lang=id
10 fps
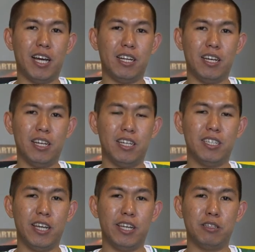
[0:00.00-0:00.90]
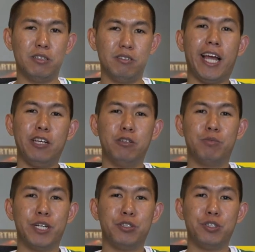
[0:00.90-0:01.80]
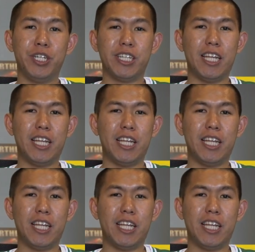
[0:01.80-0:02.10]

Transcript: ada yaitu Kelly Oubre Jr.